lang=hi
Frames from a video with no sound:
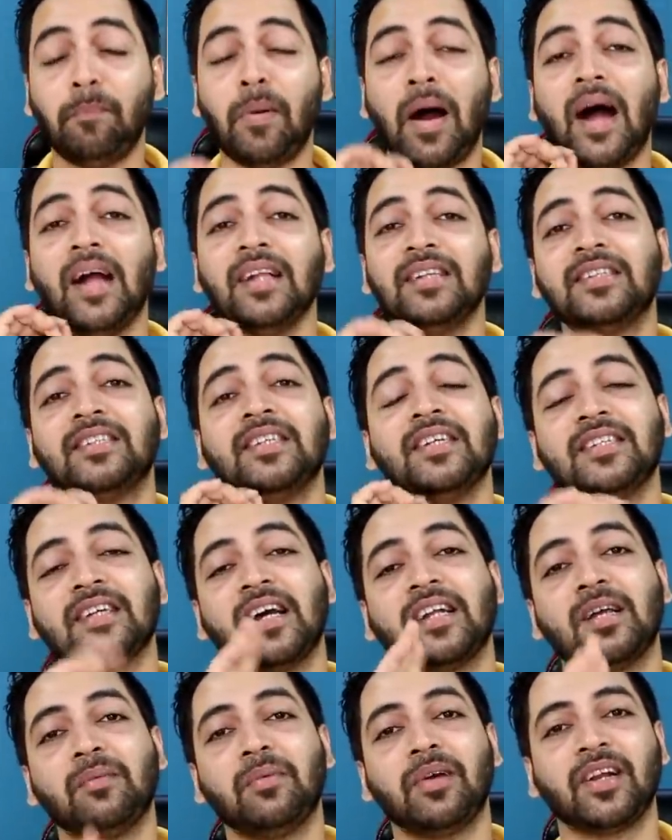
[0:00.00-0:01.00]
पांच से
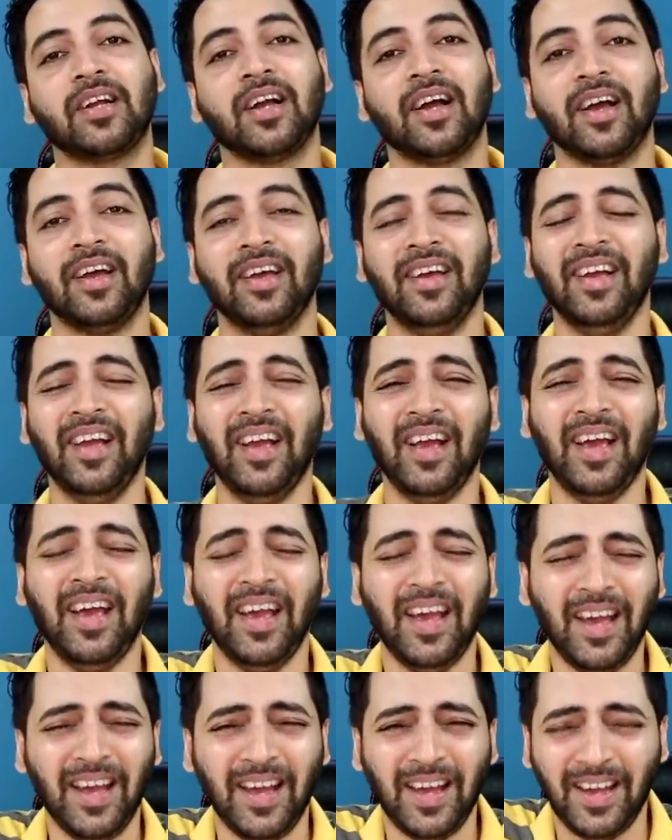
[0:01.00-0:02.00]
ज्यादा बार कहा
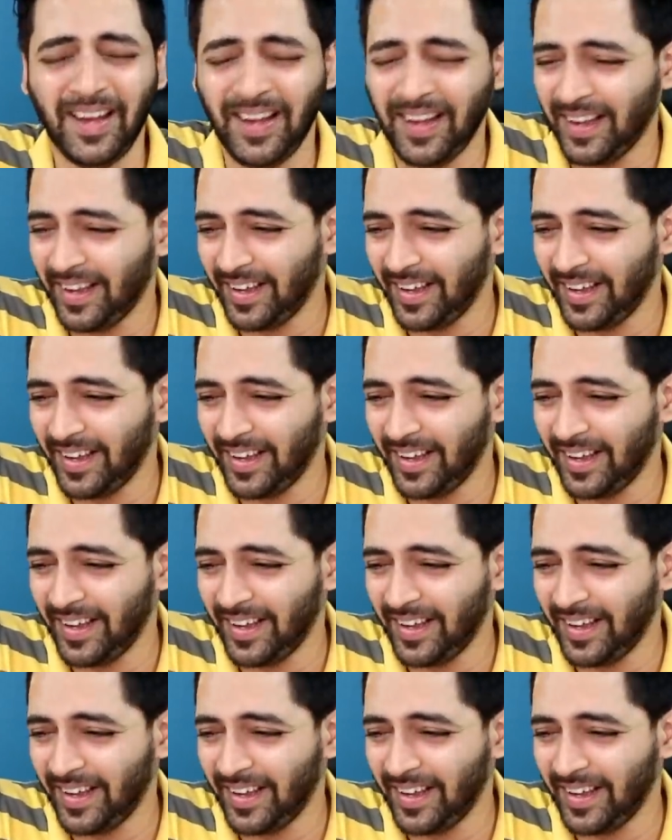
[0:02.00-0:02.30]
है